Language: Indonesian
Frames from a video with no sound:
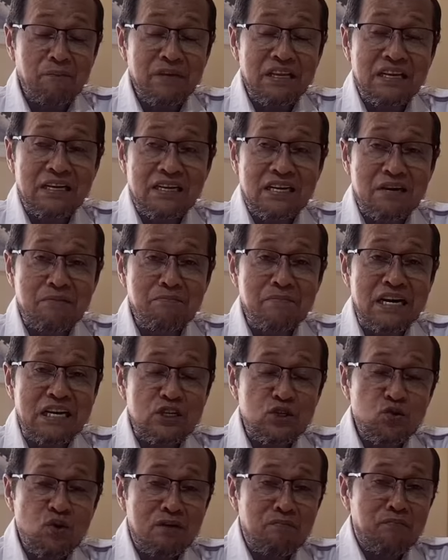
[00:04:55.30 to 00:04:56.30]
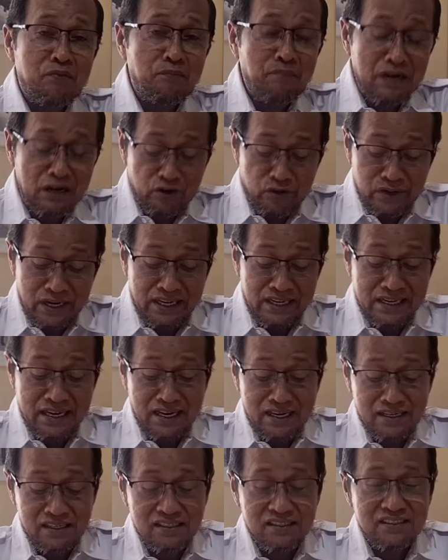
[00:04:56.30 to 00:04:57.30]
mengalami kemajuan
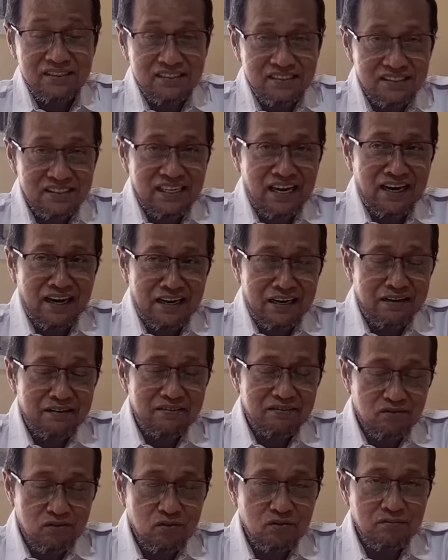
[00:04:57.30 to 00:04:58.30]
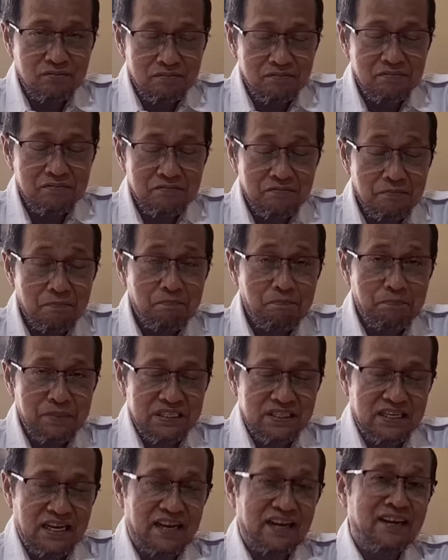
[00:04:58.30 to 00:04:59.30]
pembangunan yang sangat
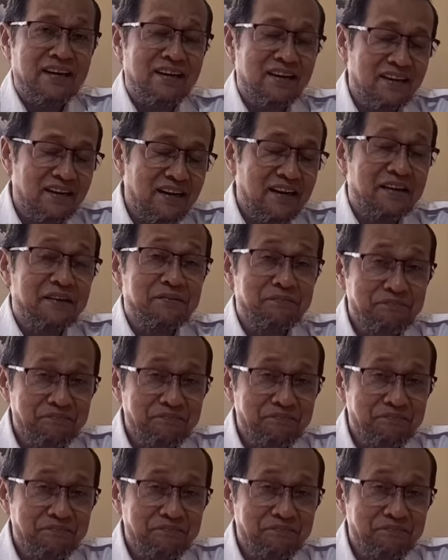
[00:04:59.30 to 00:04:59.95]
pesat